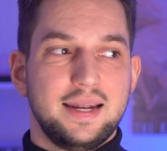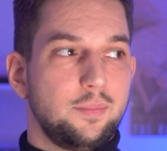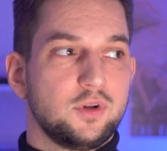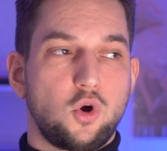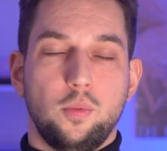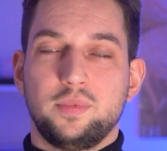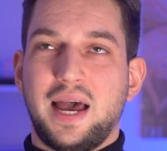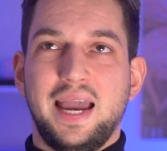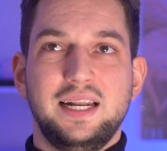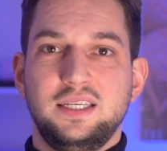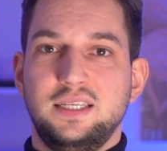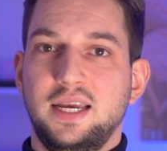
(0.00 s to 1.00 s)
Damit kommt
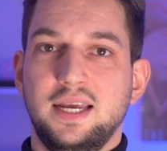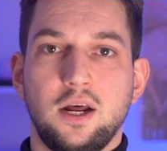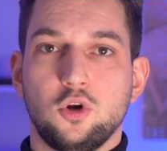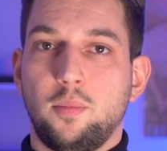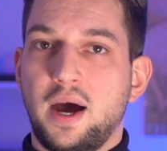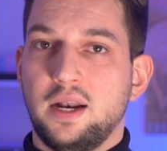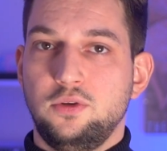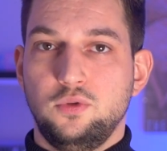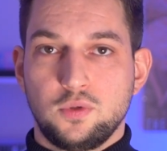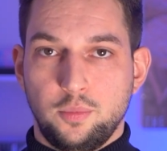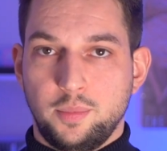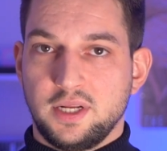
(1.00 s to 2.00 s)
eigentlich jeder normale
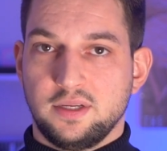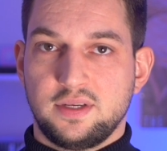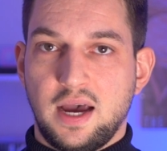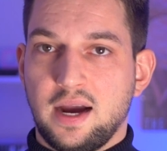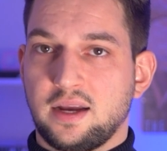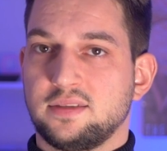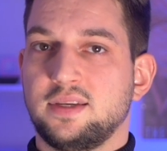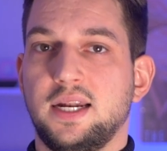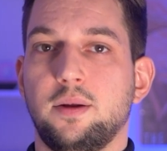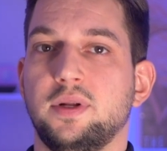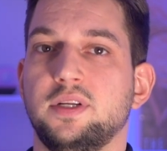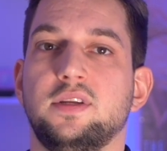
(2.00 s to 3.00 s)
User über den Tag, es sei
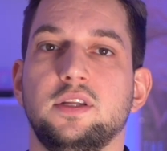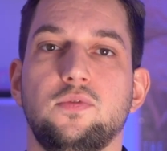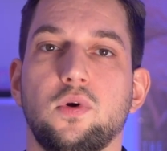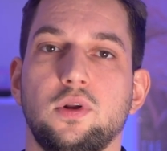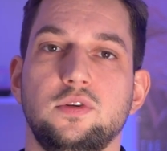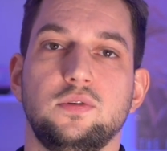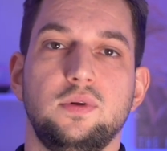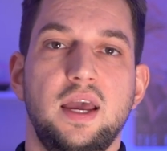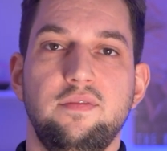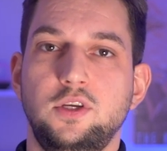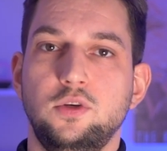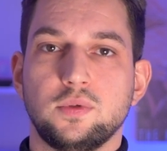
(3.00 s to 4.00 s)
denn, man ist jetzt wirklich so ein
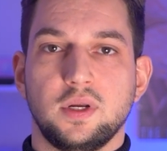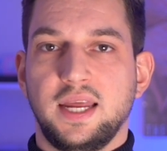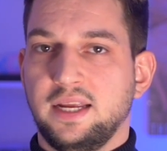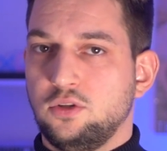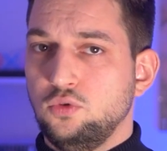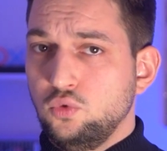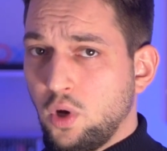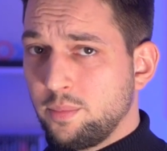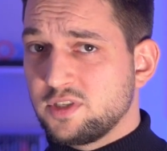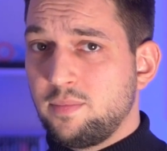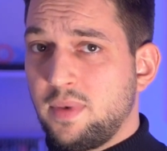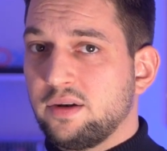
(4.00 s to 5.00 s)
Heavy-User und hängt nur
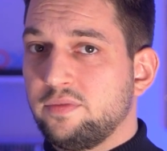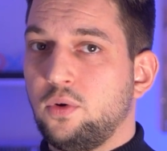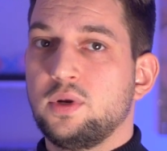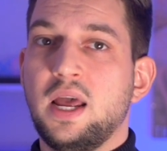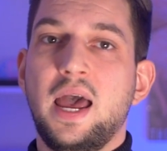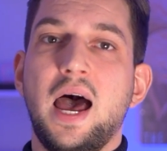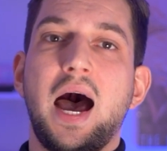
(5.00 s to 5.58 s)
am Smartphone.